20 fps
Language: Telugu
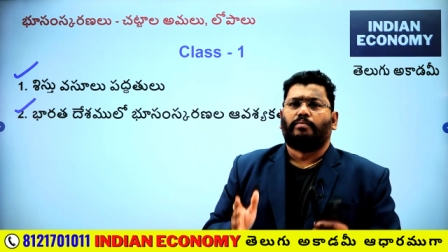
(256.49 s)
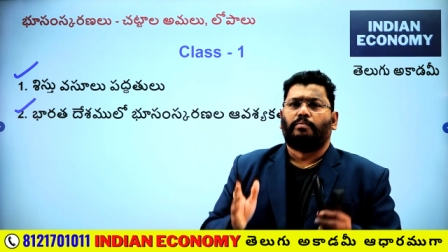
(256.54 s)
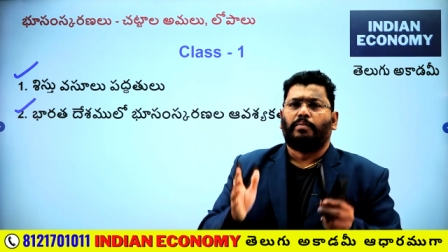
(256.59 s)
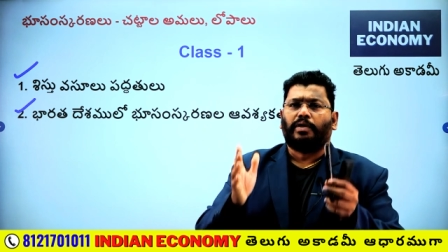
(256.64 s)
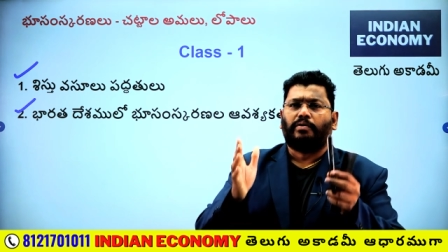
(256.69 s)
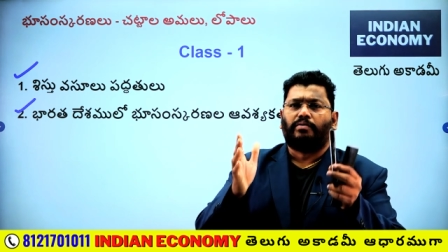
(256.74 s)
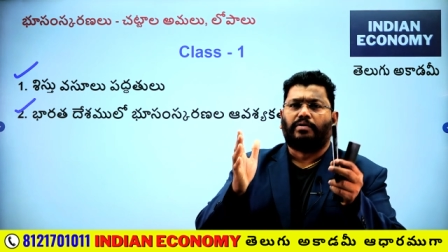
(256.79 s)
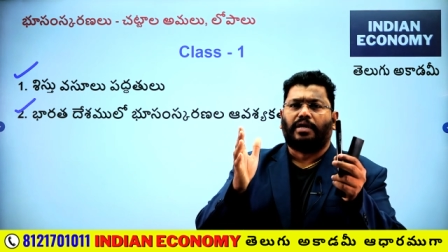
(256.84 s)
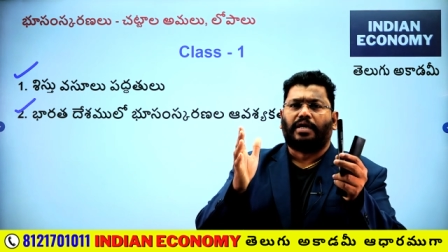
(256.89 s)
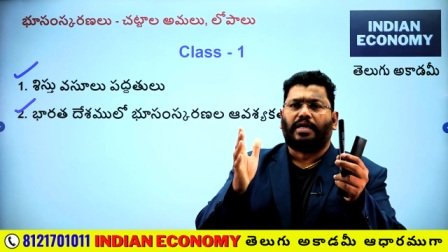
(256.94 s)

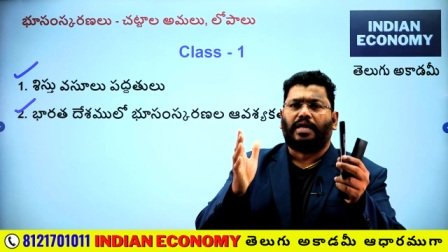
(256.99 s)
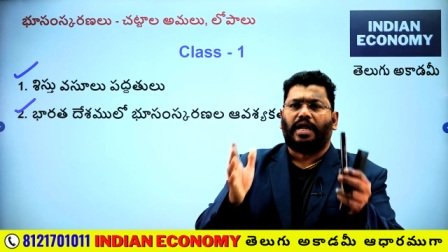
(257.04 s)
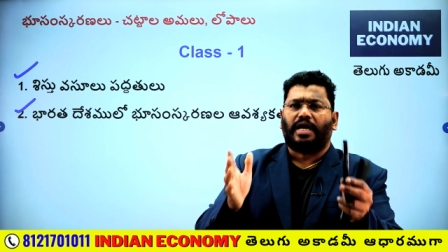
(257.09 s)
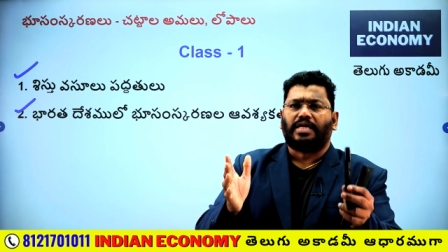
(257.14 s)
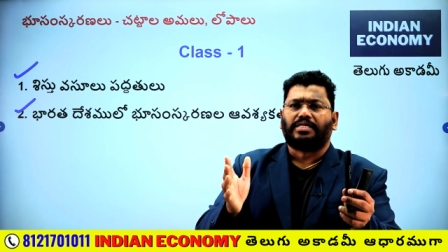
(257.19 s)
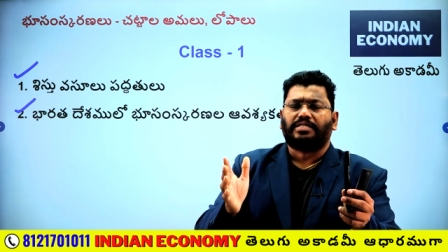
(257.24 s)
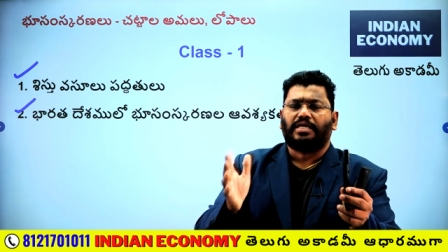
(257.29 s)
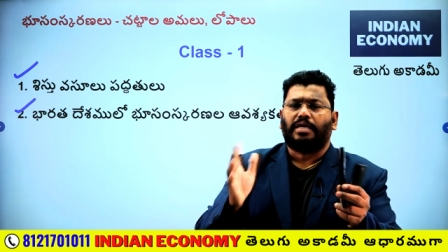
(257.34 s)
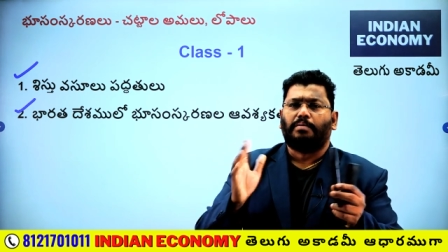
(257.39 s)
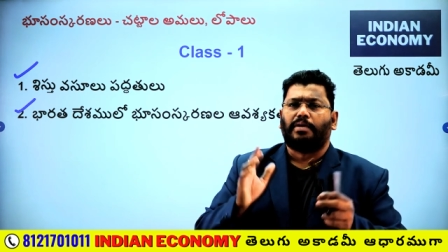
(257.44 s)
మనం ఒక
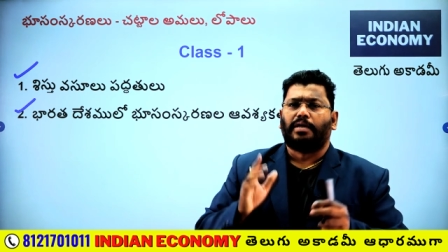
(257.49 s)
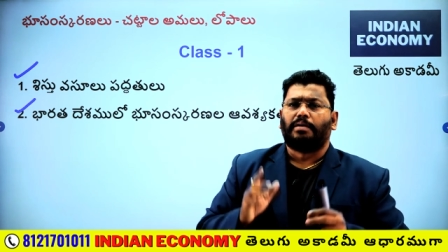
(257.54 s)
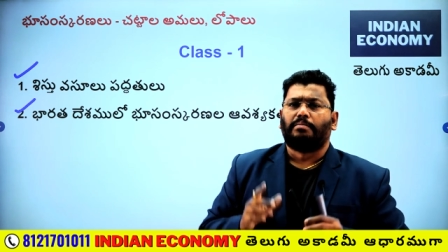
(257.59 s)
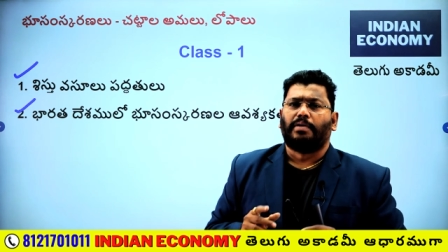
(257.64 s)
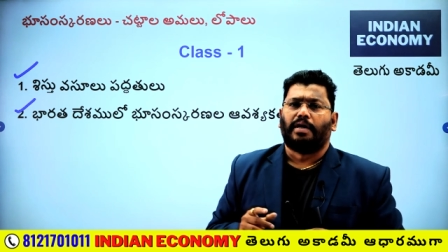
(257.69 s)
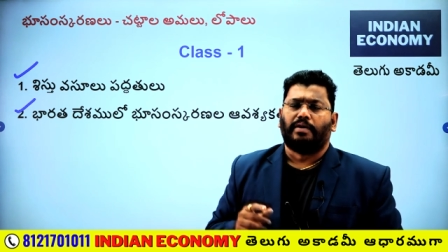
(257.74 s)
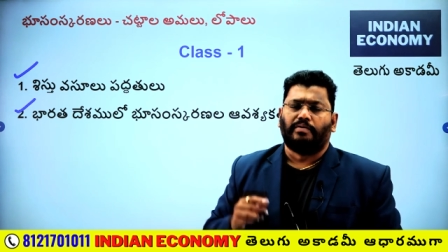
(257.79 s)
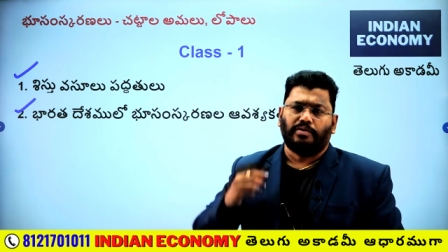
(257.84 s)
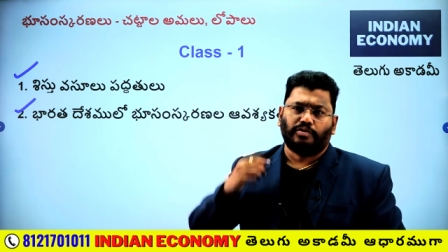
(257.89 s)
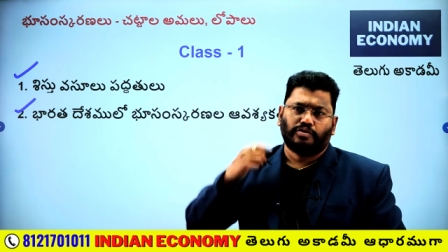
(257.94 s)
క్లాస్గా మనం
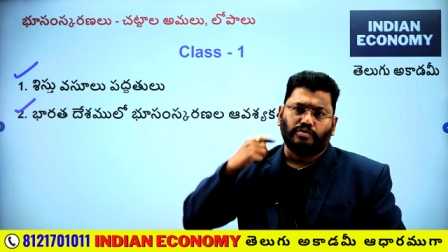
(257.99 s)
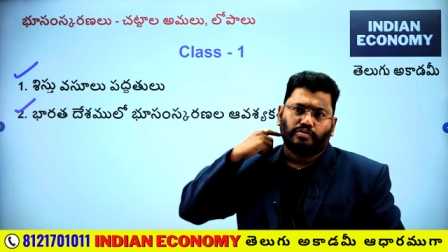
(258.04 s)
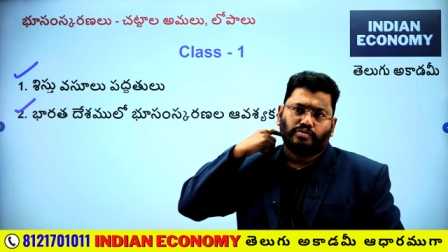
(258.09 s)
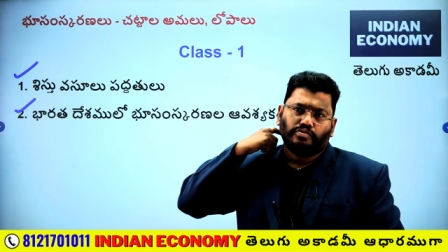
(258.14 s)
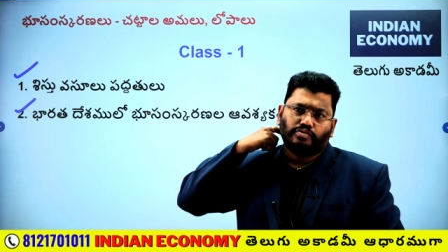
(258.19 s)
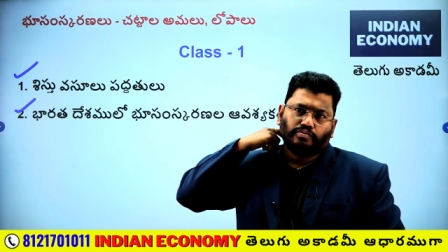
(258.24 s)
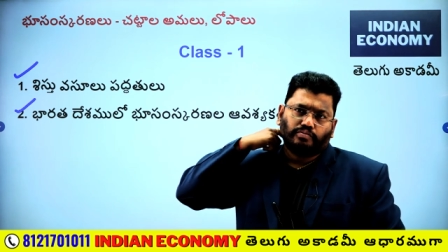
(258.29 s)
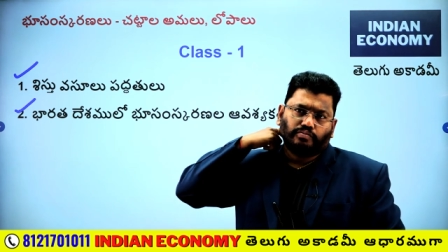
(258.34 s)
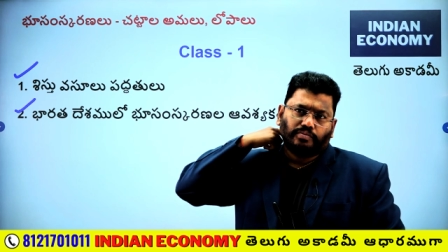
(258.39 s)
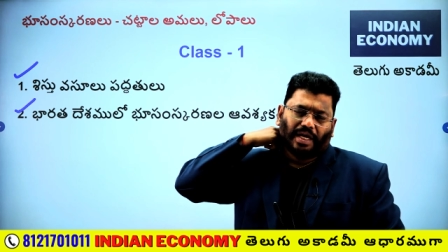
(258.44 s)

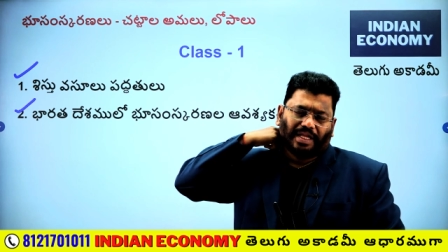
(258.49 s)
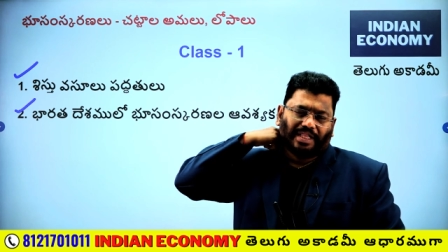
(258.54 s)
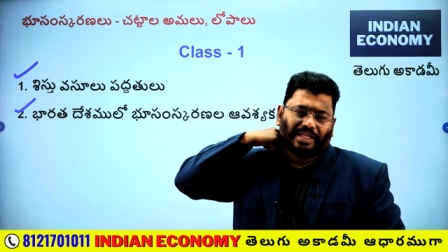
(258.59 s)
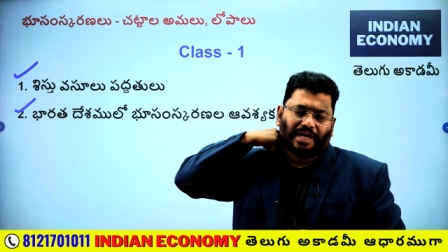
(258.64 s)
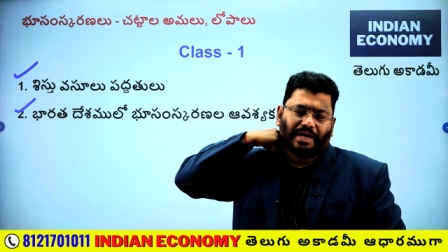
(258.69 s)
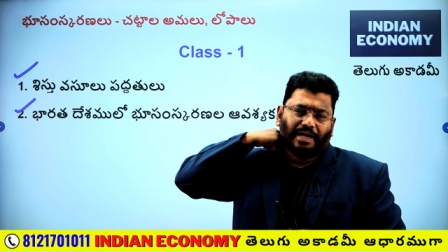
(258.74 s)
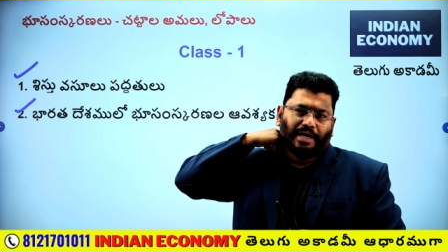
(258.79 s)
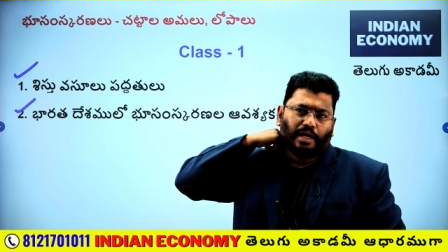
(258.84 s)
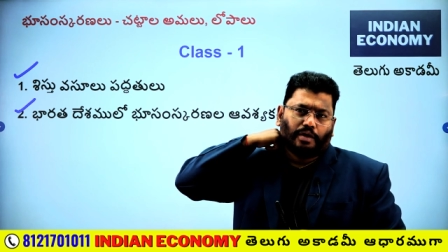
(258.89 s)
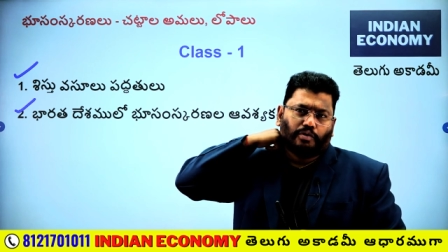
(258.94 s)
భావించవచ్చు
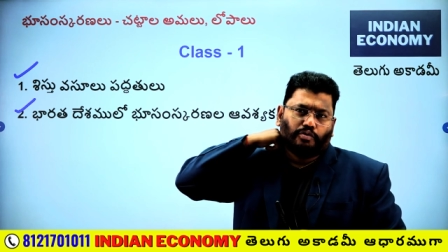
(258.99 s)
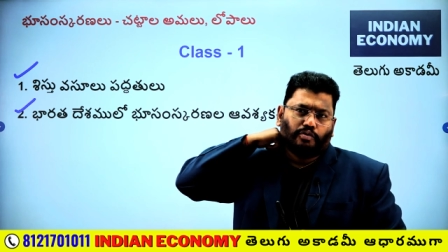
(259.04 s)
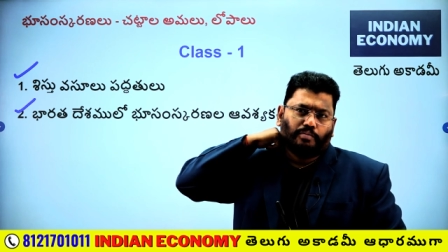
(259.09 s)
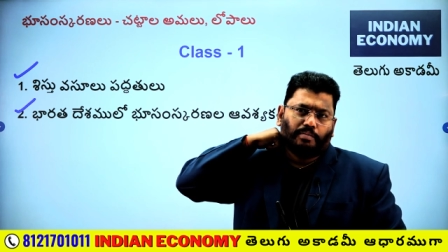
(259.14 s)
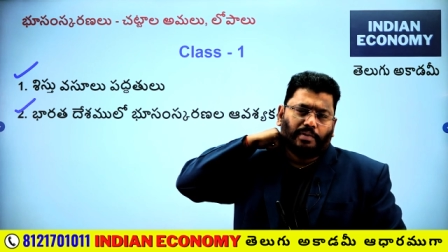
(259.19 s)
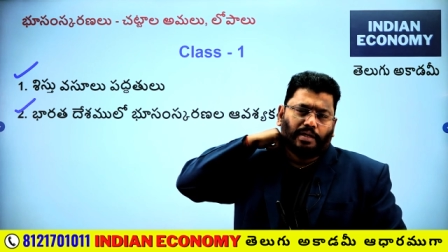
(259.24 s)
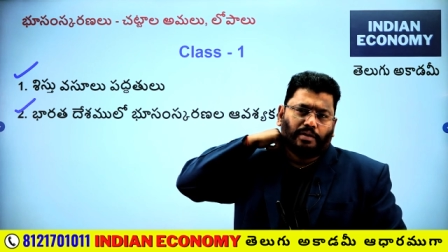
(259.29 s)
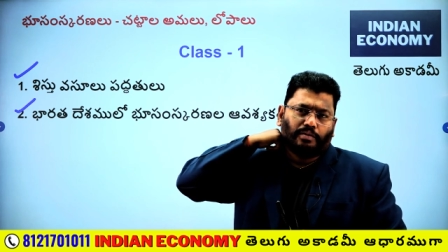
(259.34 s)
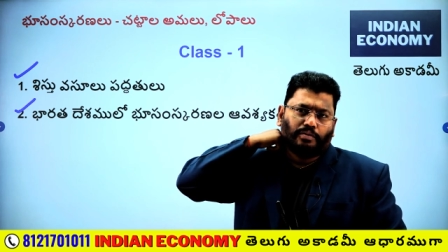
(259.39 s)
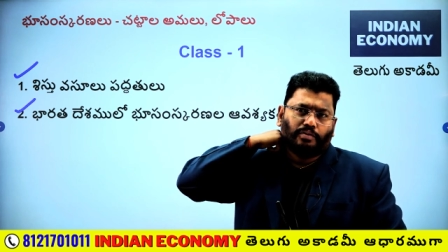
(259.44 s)
అందుకంటే ఎక్కువ
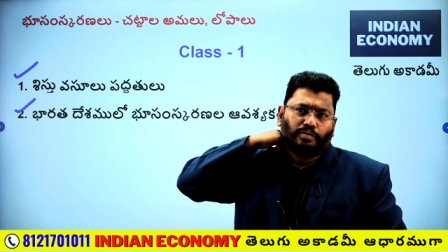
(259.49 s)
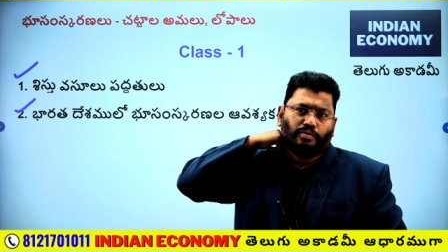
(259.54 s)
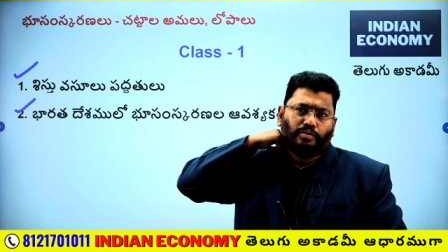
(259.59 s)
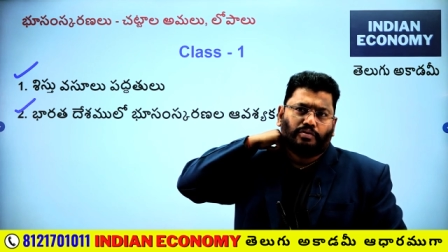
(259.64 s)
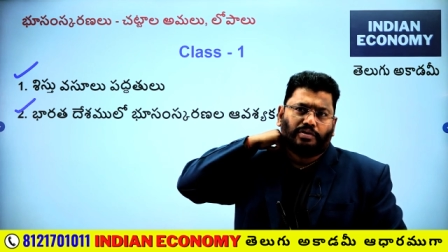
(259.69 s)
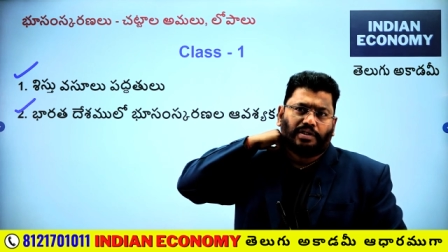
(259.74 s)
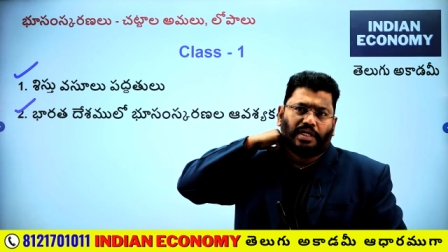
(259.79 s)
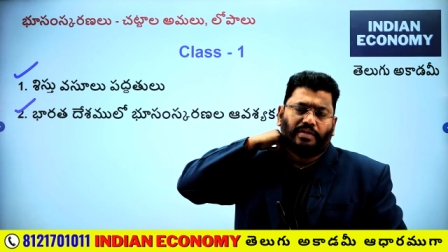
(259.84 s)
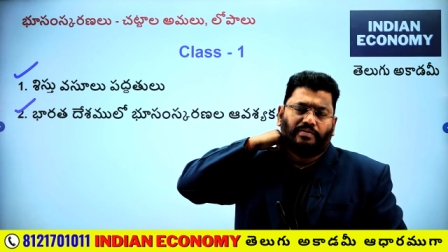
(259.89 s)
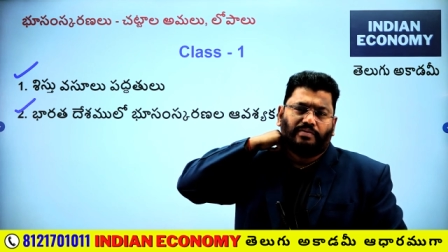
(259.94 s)
మీరు
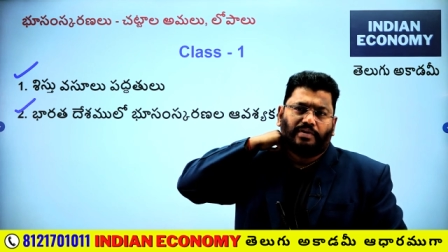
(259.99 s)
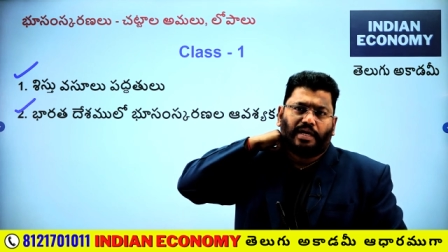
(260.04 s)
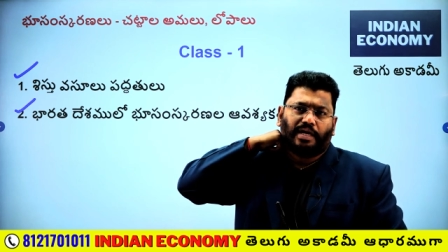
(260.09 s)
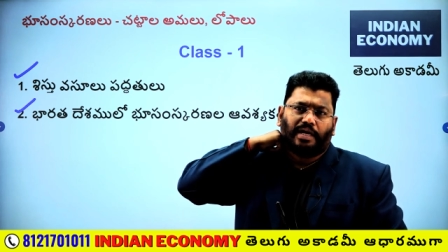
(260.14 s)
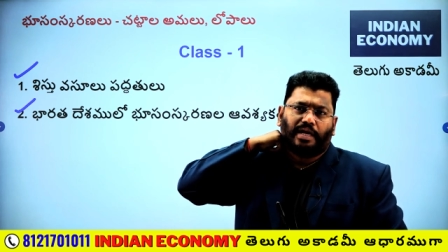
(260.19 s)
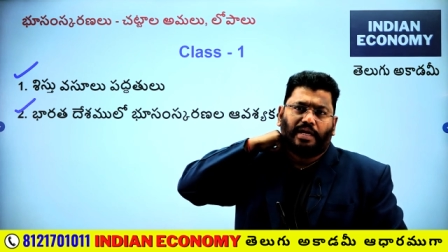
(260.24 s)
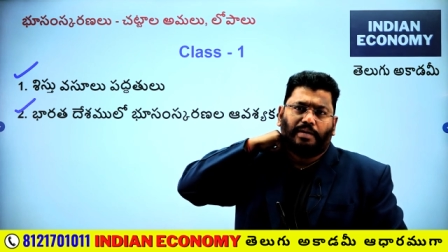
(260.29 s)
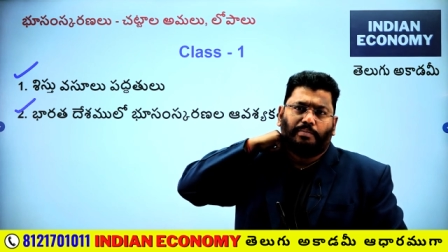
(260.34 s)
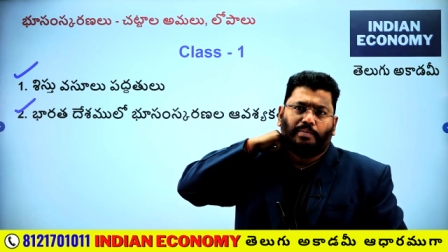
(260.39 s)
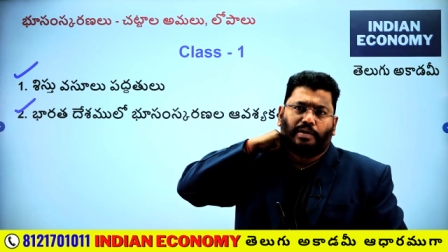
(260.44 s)
చదివినా
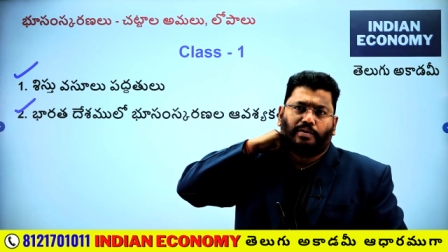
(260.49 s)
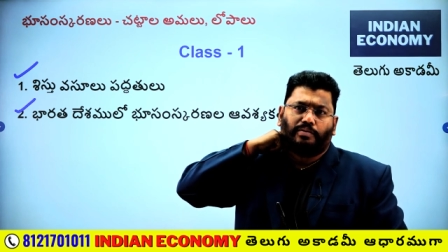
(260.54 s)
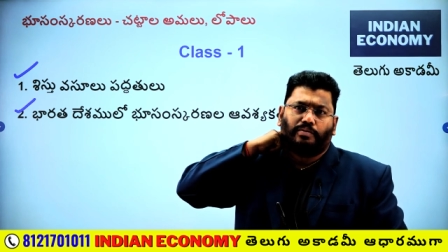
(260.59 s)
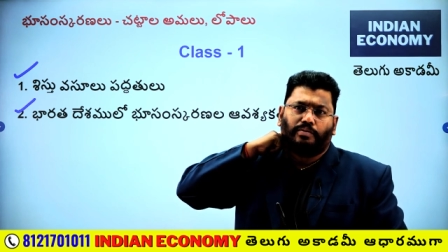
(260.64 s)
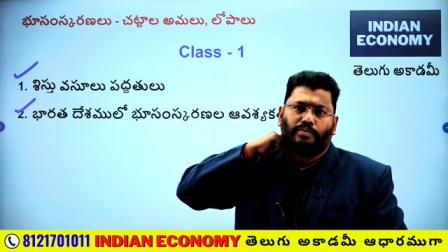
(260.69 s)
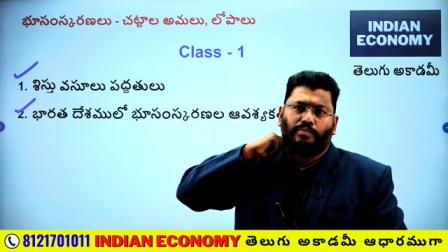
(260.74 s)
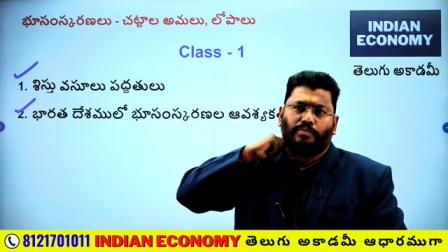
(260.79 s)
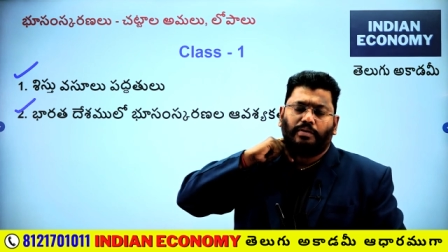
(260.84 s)
కానీ మీకు